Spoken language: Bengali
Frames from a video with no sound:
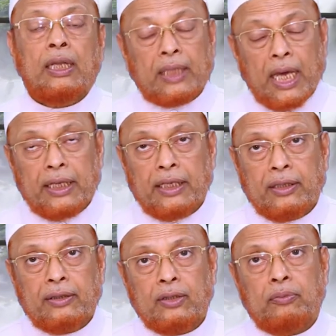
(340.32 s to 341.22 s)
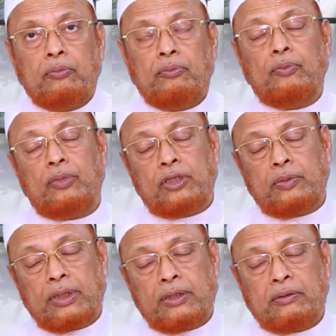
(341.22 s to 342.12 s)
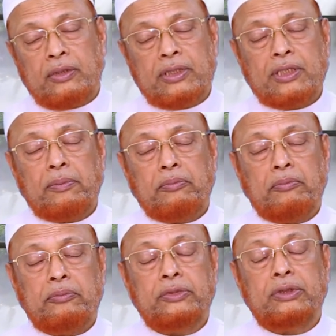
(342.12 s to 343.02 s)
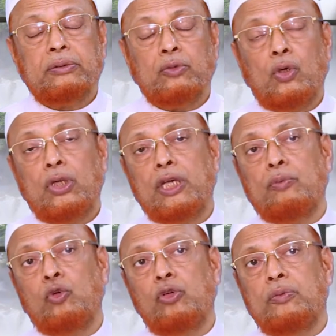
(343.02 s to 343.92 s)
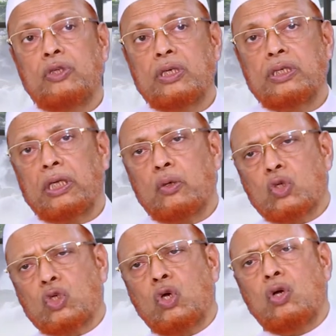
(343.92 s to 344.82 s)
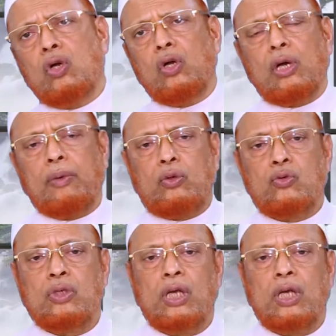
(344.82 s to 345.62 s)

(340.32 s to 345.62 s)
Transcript: তাই পৃথিবীর ইসলাম অনেক মৌলিক বিষয় জানে অসংখ্য মানুষ